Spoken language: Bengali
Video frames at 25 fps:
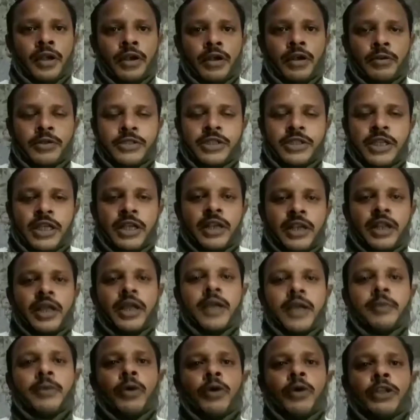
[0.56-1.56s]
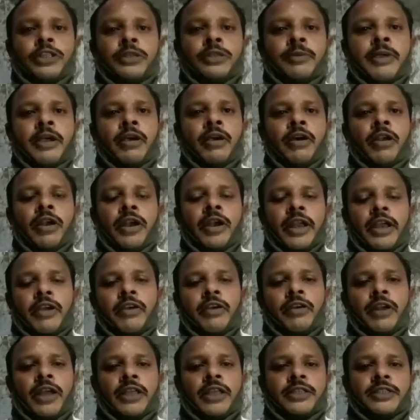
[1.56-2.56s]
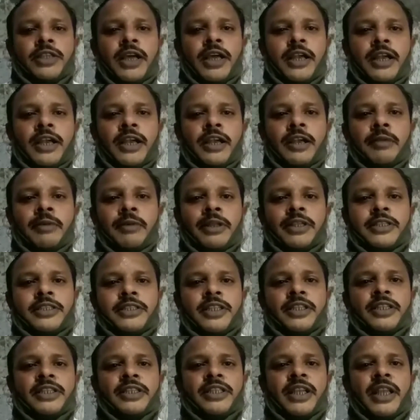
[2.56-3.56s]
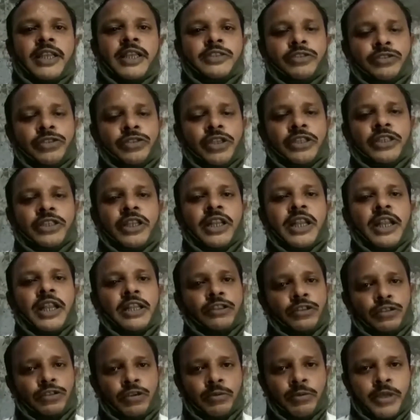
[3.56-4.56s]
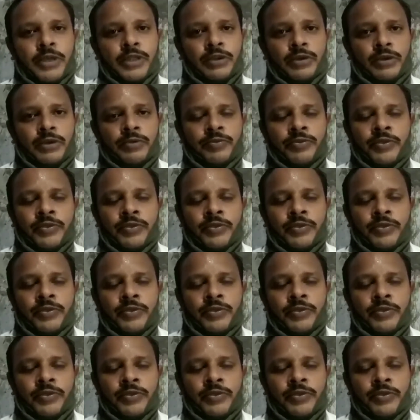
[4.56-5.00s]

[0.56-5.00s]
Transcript: নমস্কার আমি ওয়েস্ট বেঙ্গল রেকগনাইজ আনএডেড মাদ্রাসা টিচার অ্যাসোসিয়েশনের রাজ্য সম্পাদক